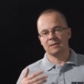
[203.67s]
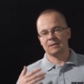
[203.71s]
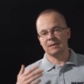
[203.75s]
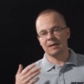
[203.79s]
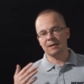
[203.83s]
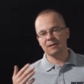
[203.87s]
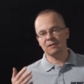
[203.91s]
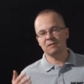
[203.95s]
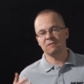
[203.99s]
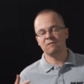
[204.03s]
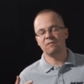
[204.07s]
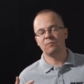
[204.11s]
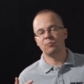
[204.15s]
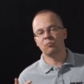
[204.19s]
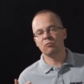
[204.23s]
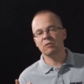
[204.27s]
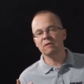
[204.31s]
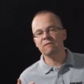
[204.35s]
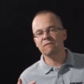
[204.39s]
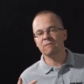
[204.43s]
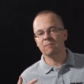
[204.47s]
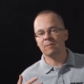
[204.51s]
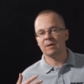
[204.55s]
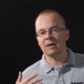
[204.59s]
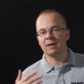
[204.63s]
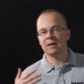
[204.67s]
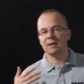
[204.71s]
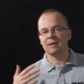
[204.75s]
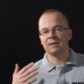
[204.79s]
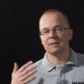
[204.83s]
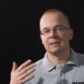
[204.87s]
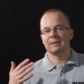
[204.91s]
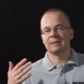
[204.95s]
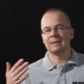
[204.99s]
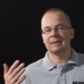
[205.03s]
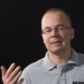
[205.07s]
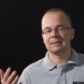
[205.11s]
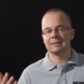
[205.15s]
jaki wpływ ma
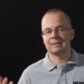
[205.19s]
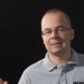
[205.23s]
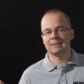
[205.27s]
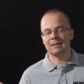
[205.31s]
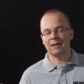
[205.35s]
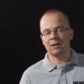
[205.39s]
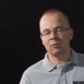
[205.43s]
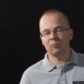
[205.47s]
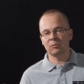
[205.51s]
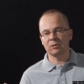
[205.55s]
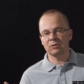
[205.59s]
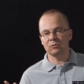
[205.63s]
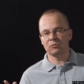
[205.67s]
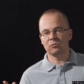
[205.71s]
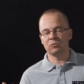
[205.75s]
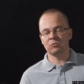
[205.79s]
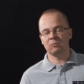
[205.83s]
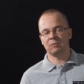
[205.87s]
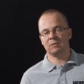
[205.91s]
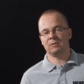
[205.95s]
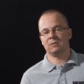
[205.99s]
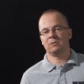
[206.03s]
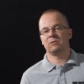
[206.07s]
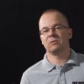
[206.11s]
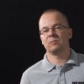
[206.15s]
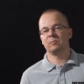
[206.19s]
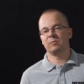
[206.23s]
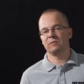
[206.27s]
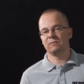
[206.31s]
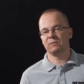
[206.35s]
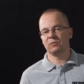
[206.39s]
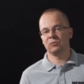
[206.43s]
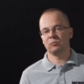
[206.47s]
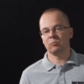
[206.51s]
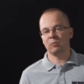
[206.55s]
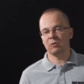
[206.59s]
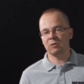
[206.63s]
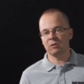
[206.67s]
na cały układ
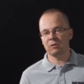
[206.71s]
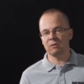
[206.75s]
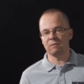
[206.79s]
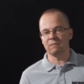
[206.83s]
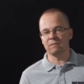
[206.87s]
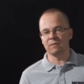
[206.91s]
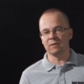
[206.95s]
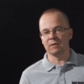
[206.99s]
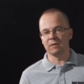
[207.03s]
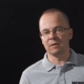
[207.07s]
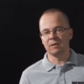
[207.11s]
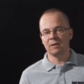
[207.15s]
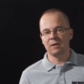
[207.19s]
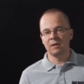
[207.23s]
korbowo-tłokowy.